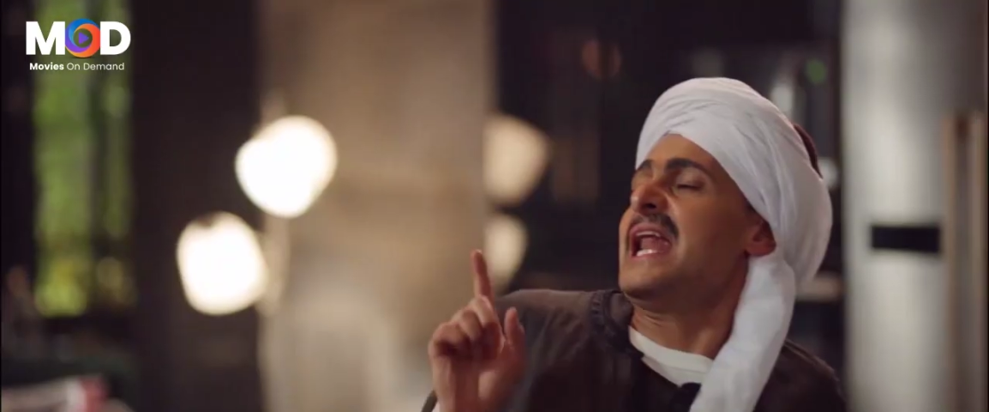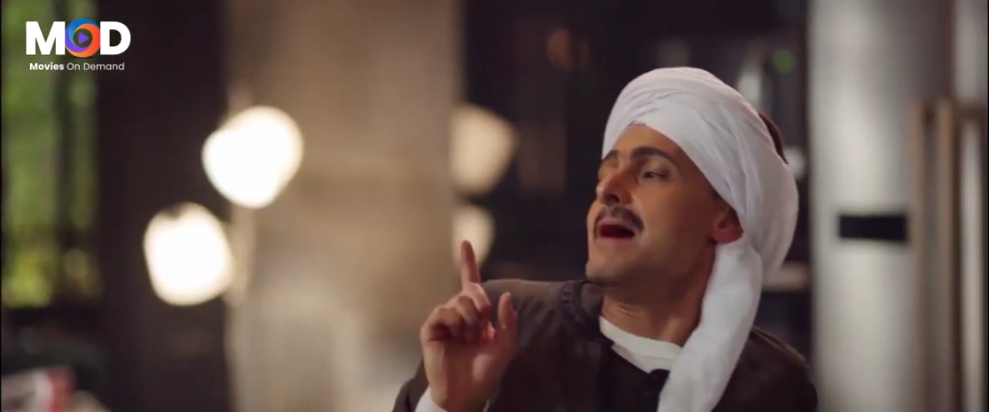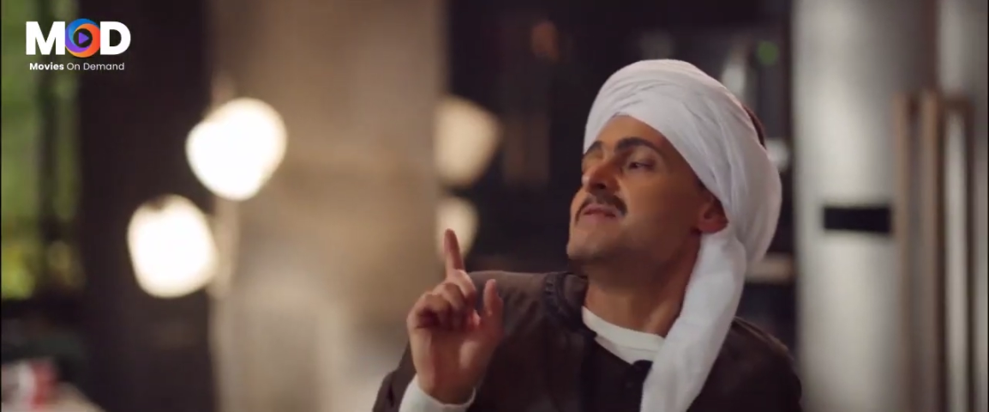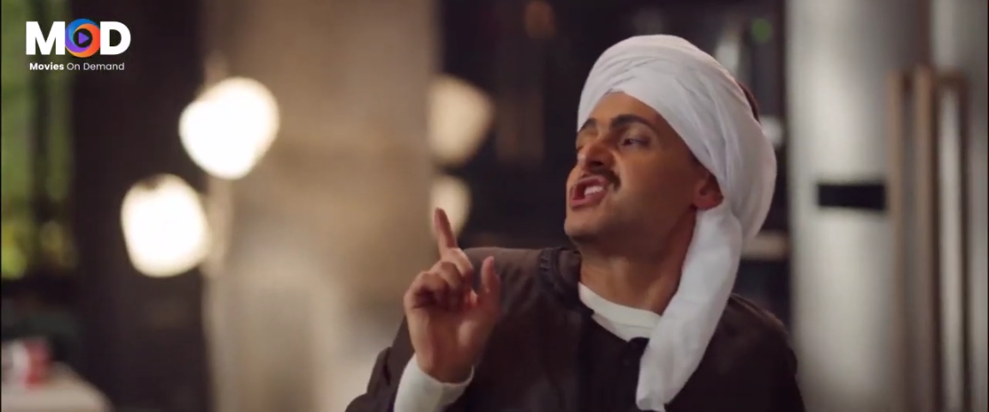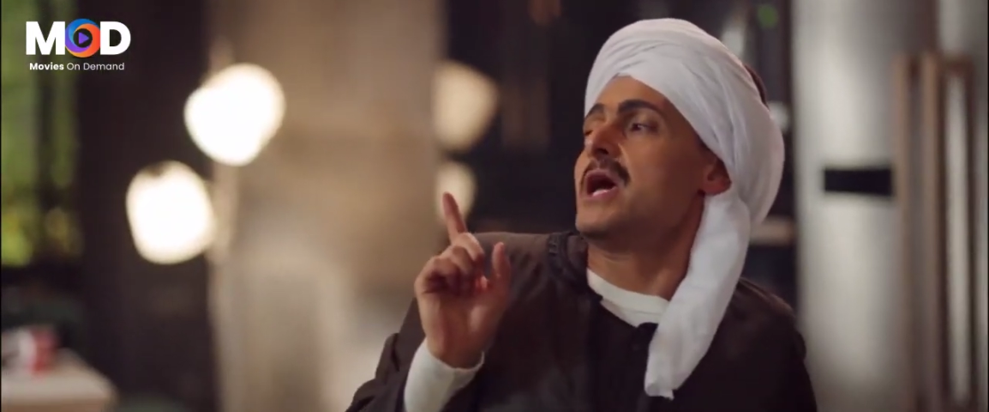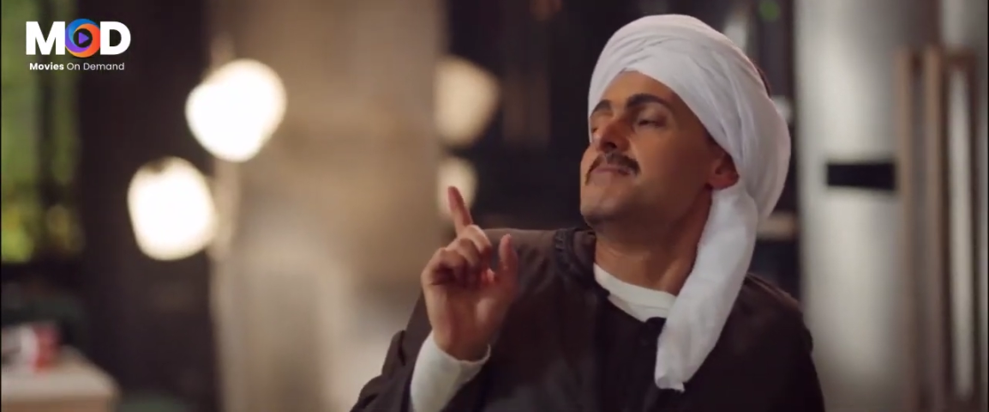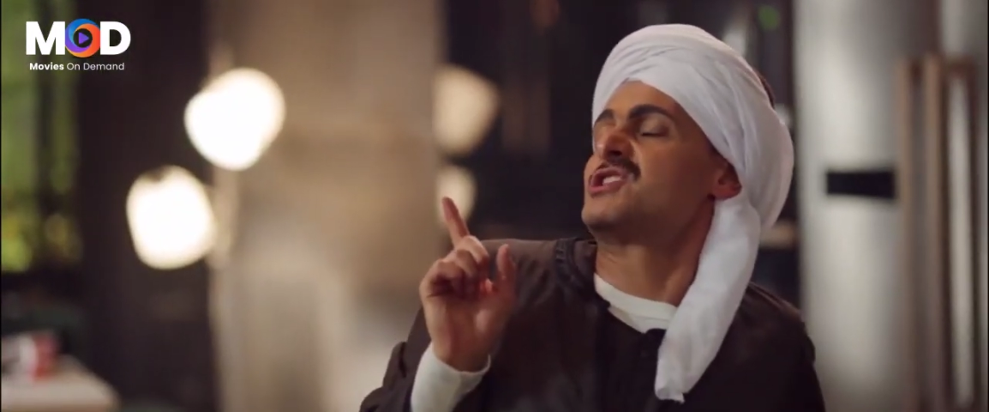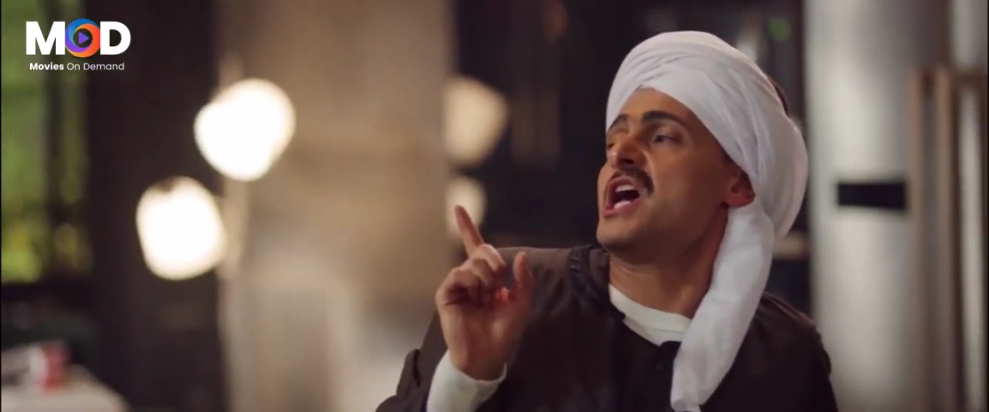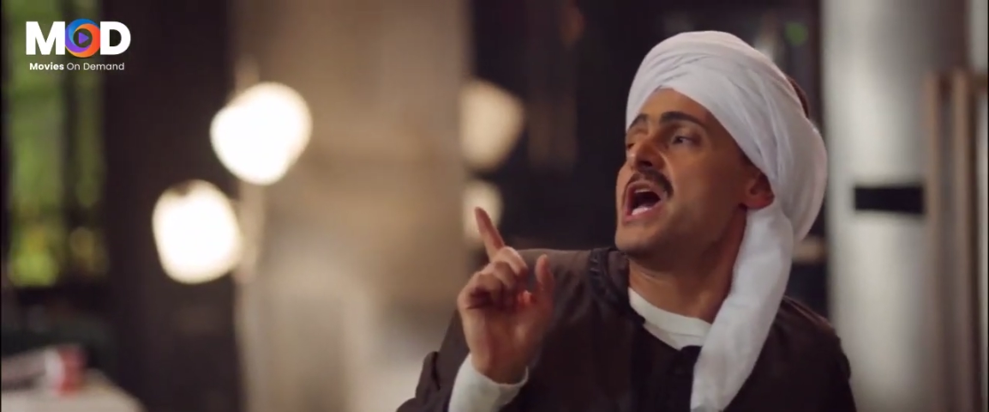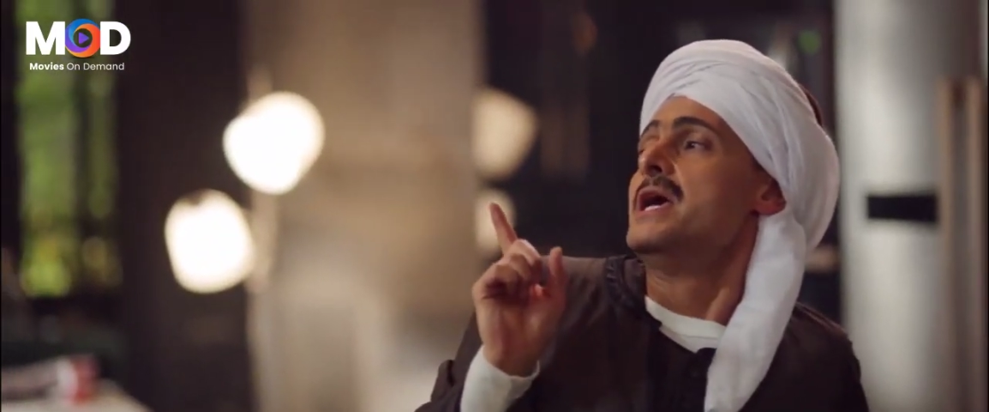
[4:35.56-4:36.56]
لا مش ايه
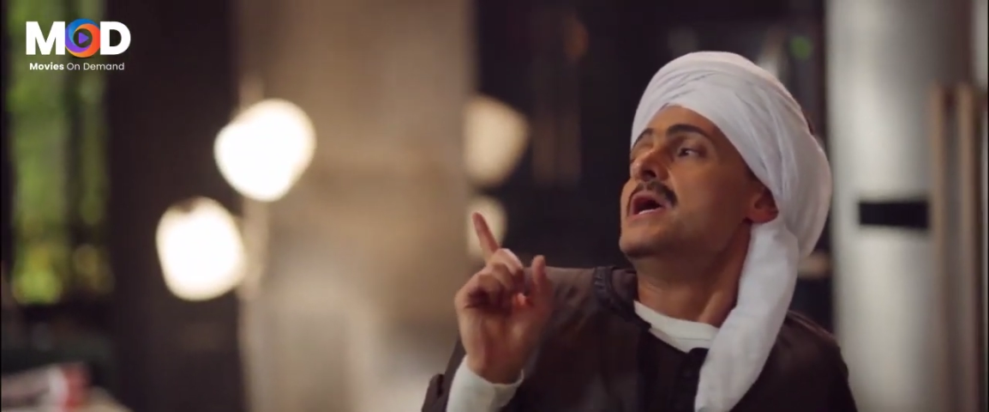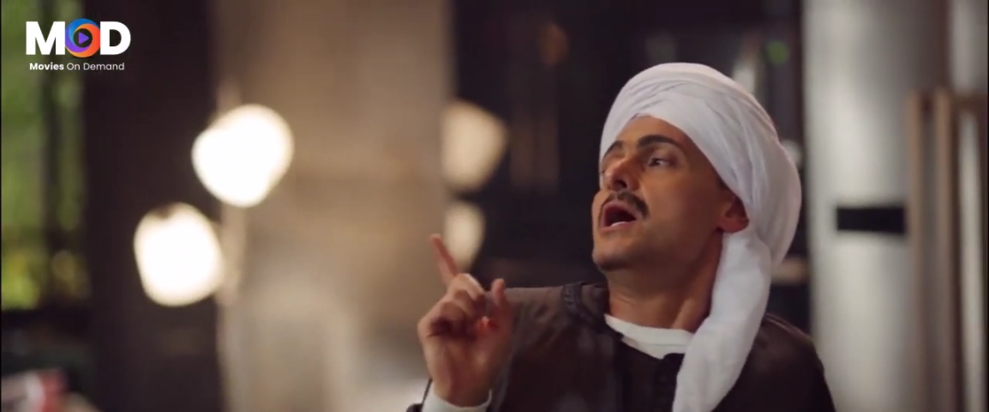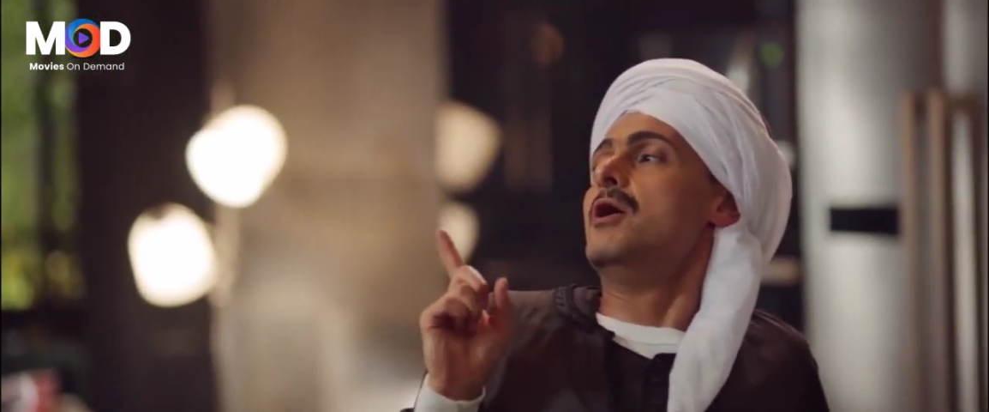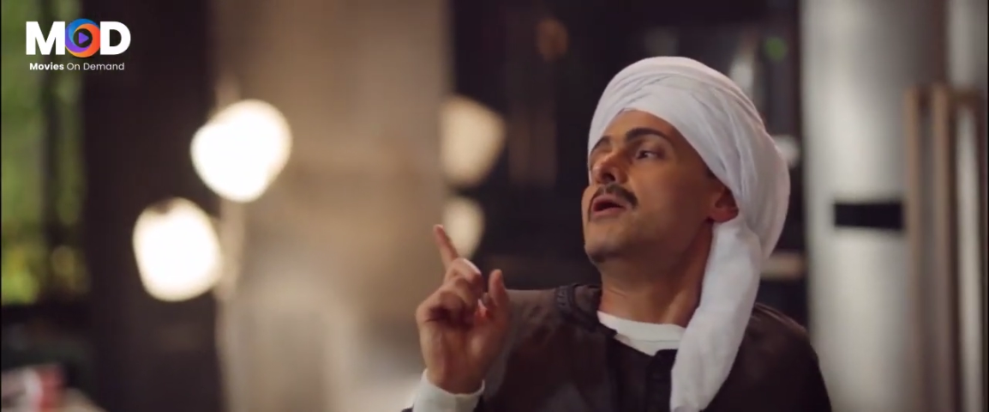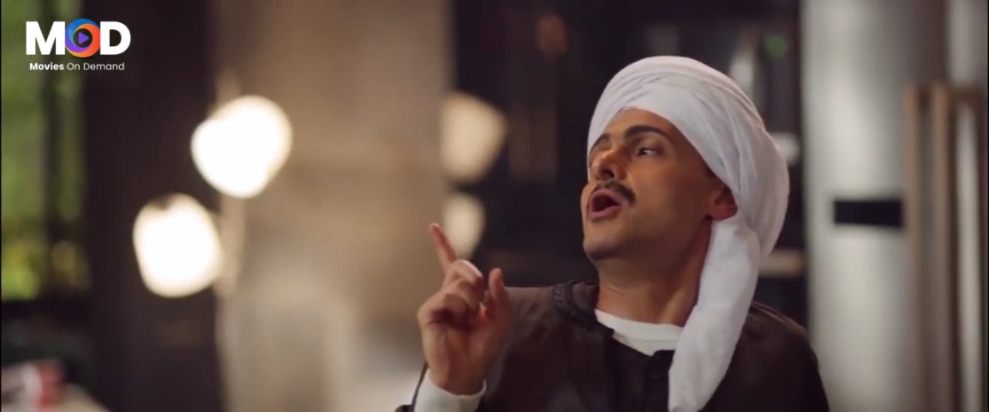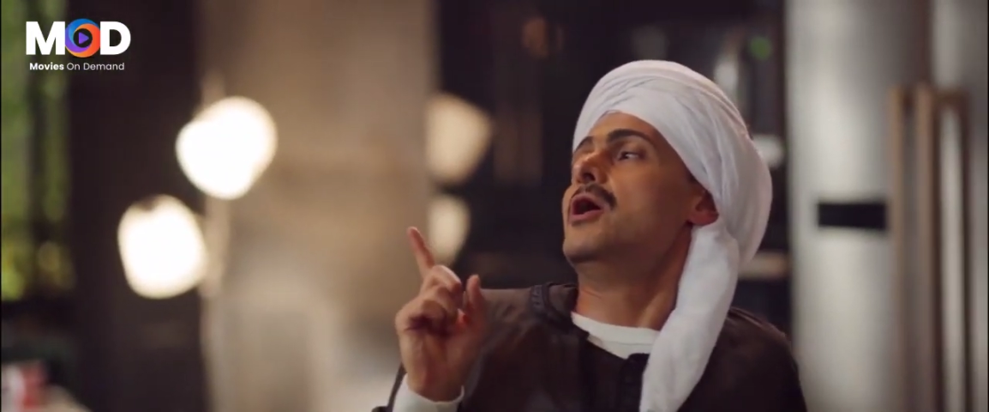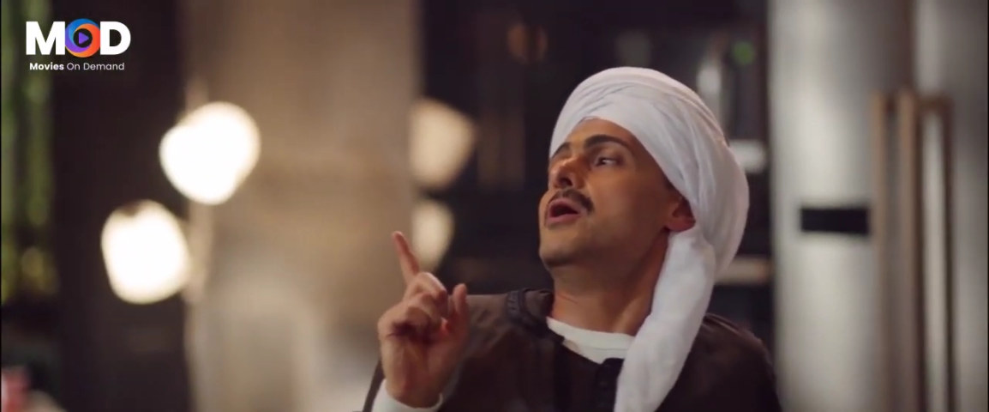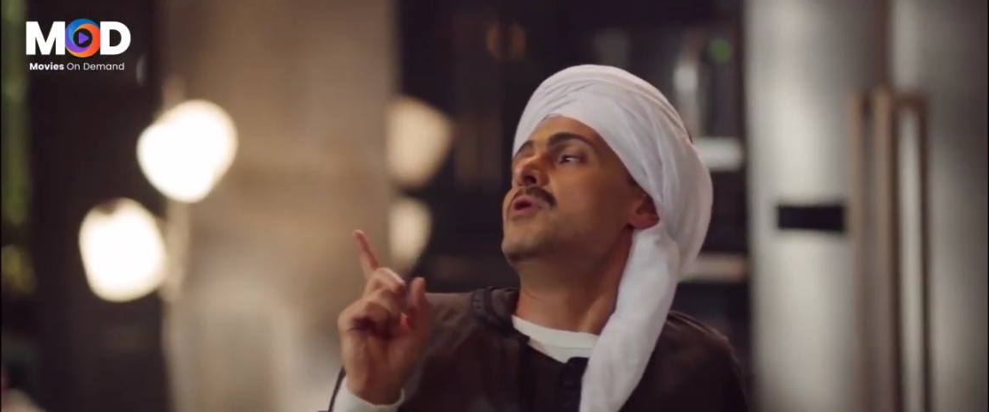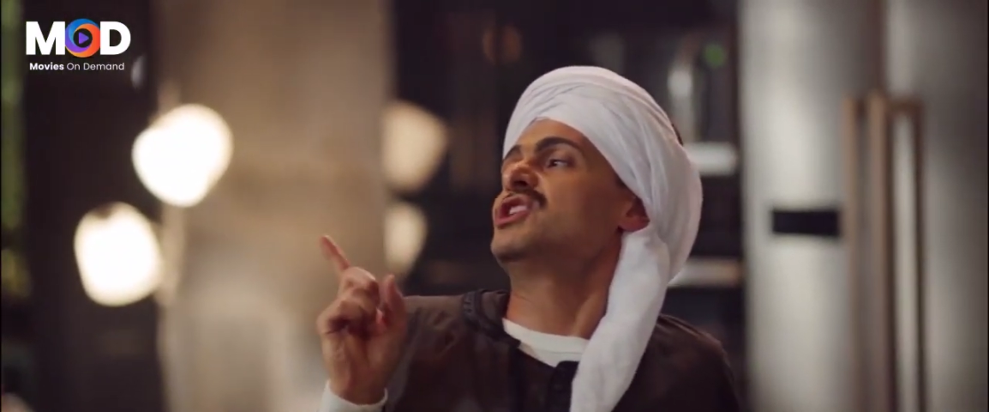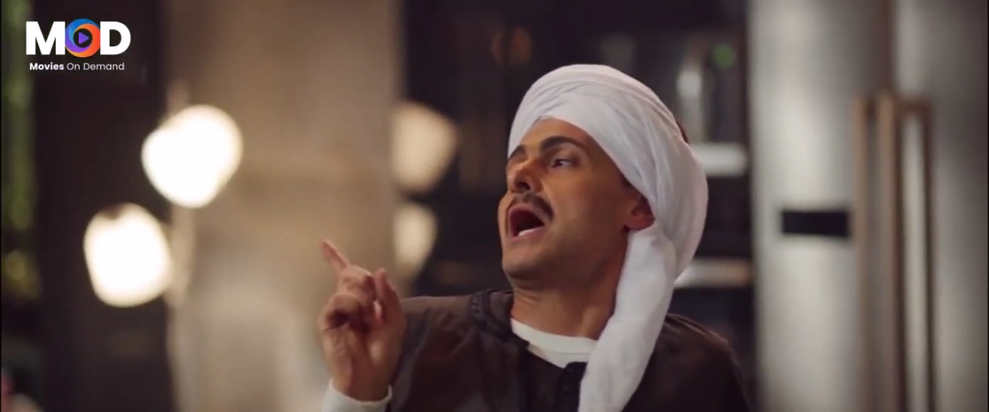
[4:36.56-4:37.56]
مش
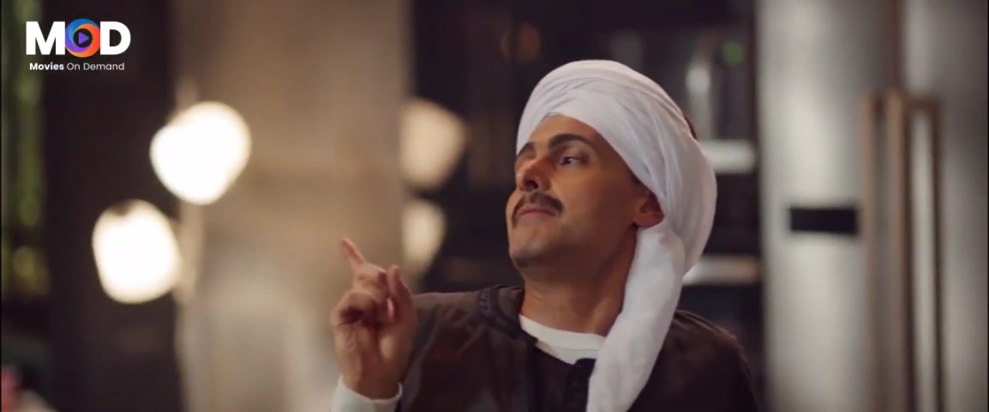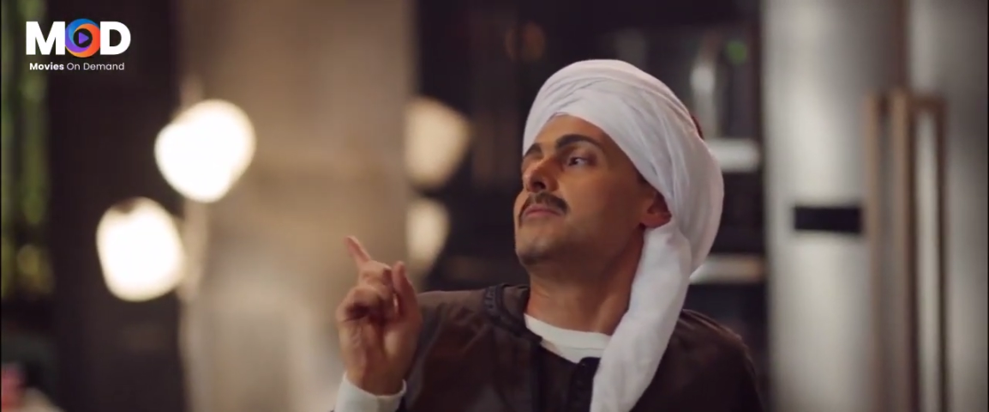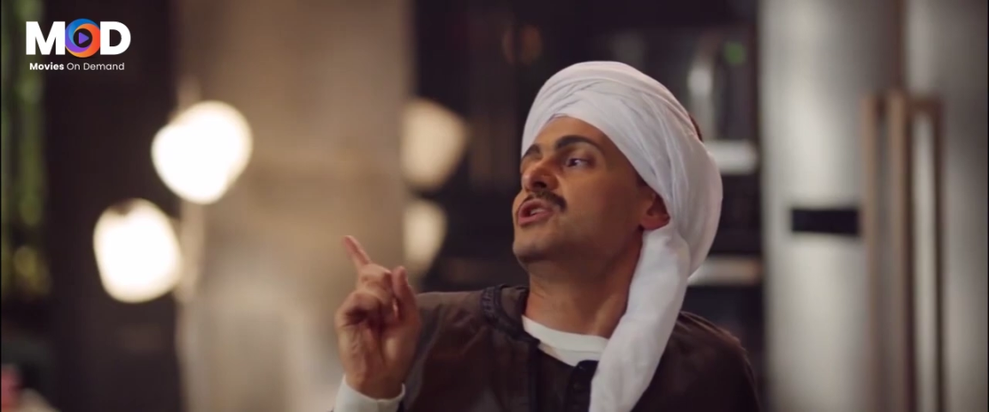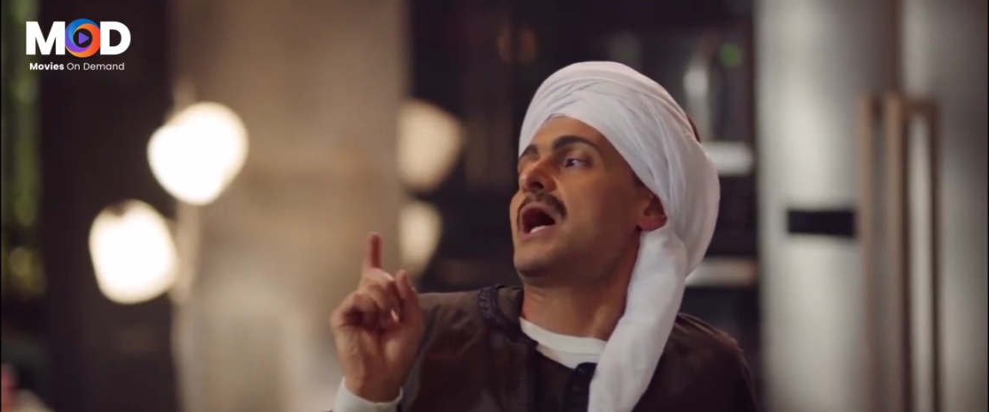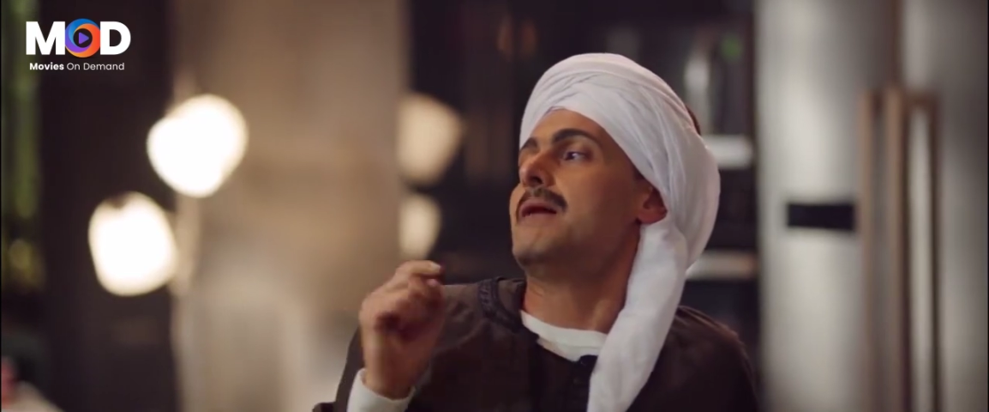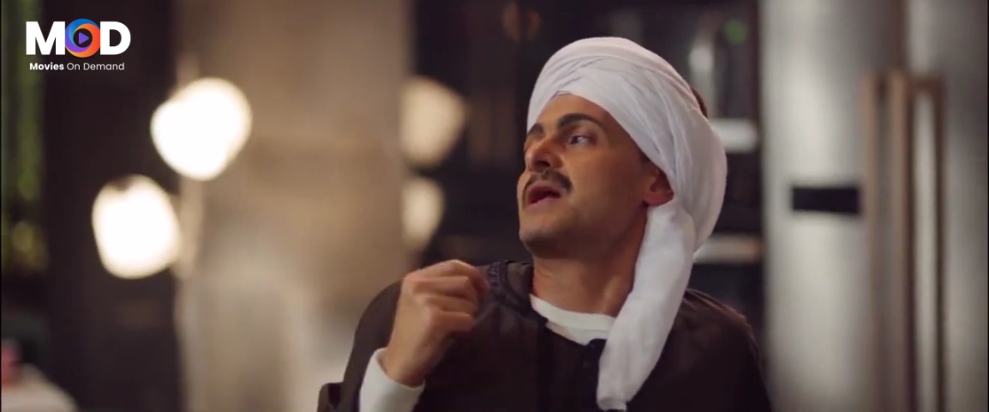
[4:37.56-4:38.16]
ايه ميه حمرا ميه